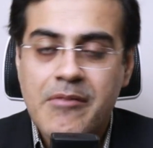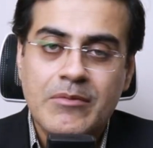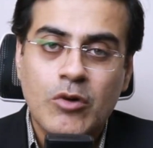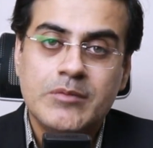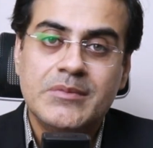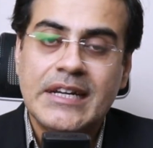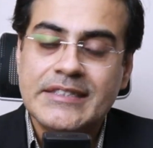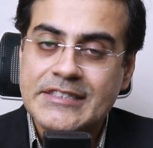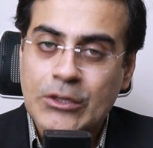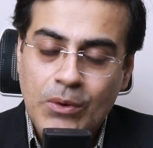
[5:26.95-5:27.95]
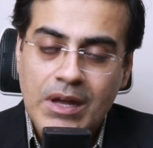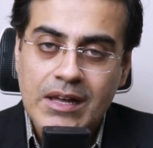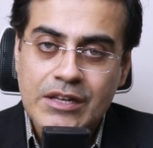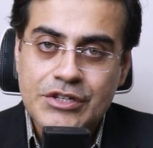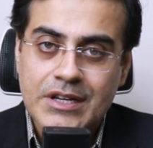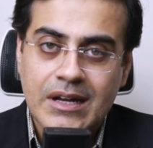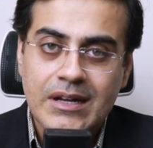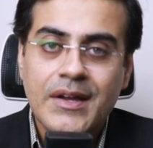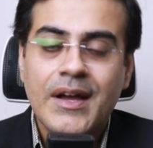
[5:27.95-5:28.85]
कमेंट बॉक्स में राय से ज़रूर आगा कीजिएगा